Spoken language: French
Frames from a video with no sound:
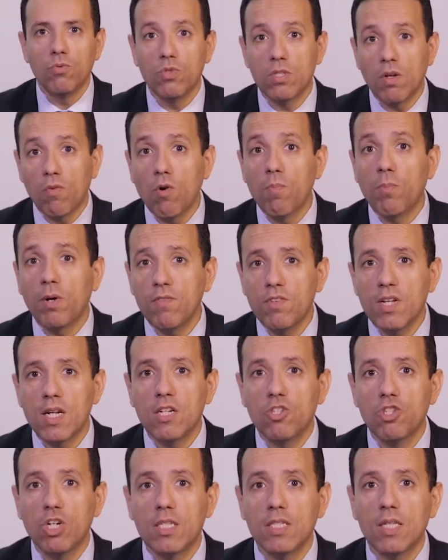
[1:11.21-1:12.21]
Nous avons
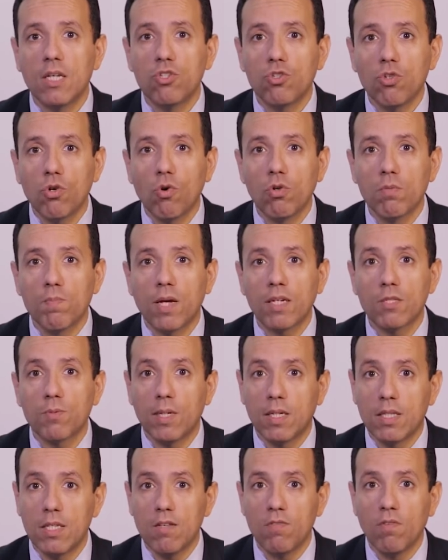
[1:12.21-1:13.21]
privilégié cette seconde
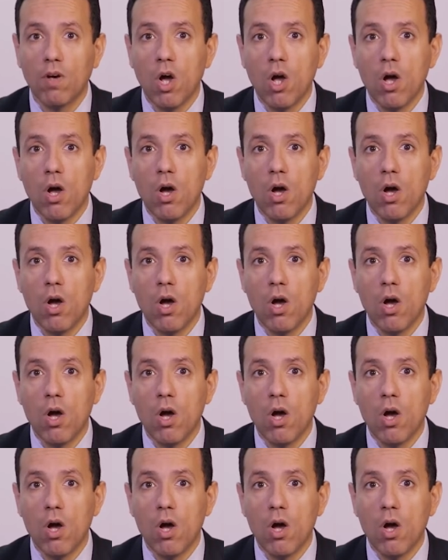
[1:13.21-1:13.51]
perspective